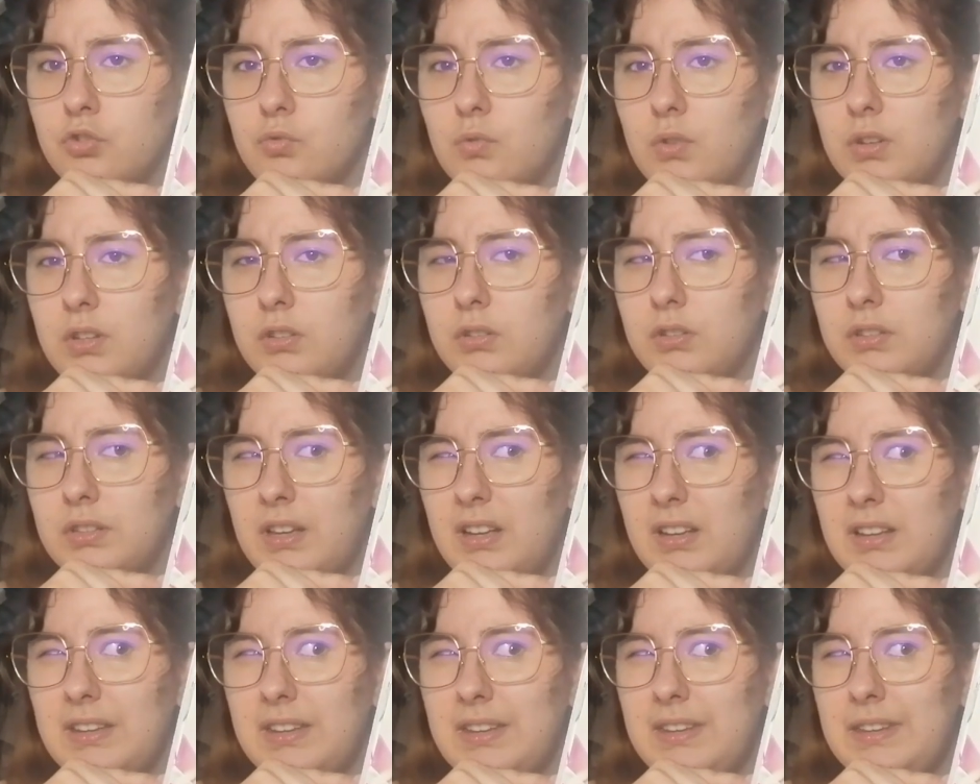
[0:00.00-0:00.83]
je crois qu'il y en
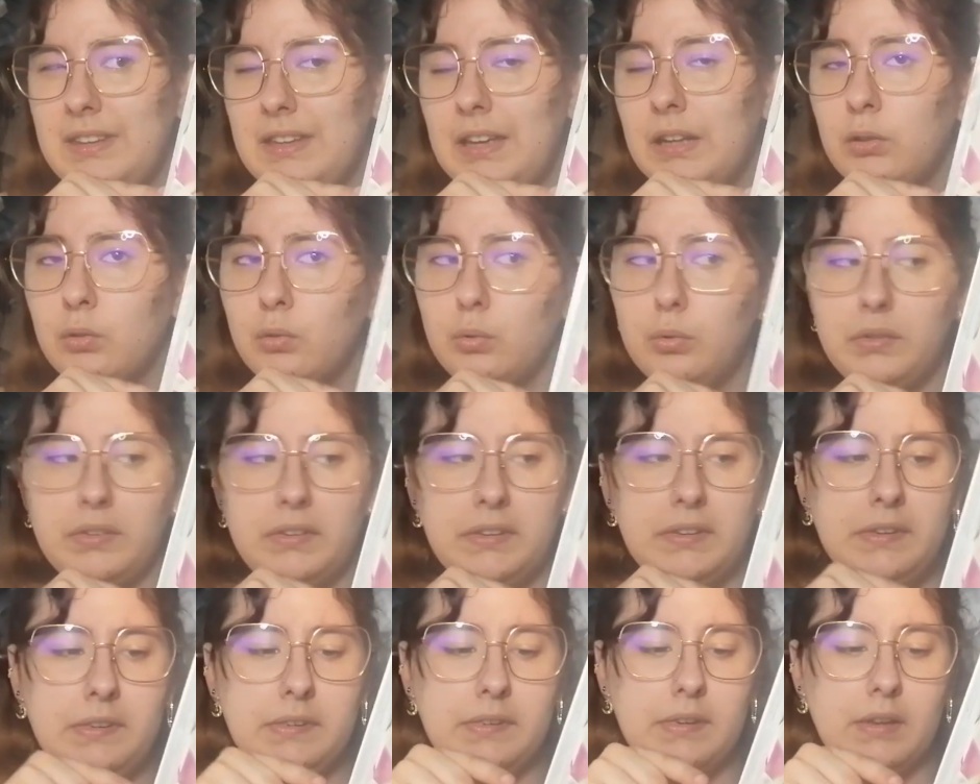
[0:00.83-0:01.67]
a 4 ou
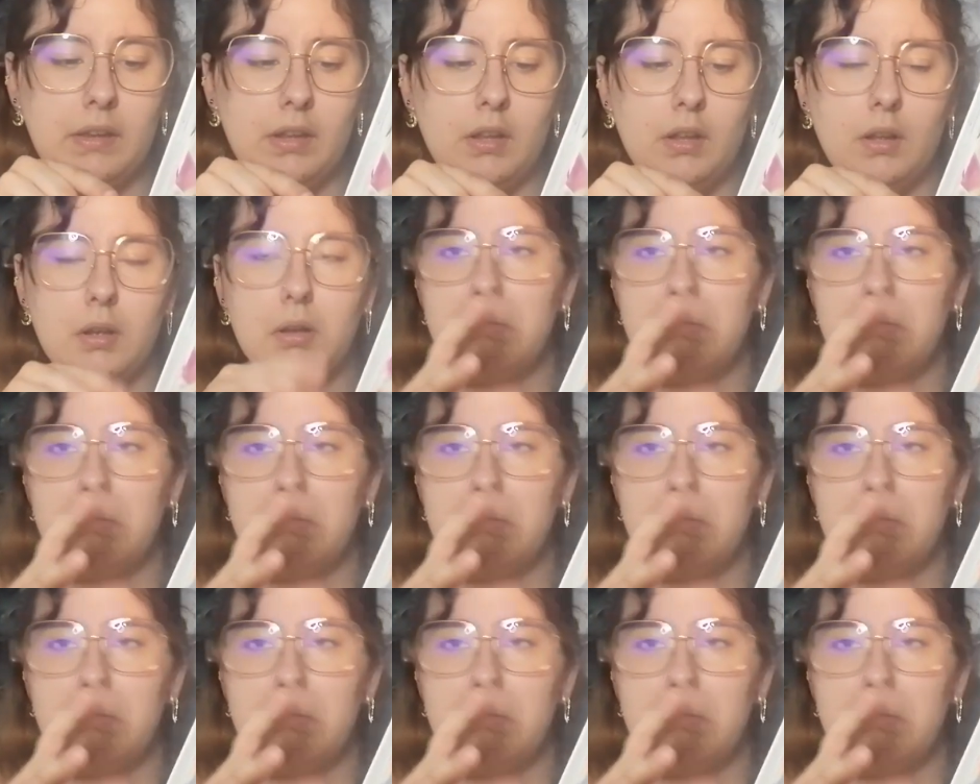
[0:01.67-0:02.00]
6.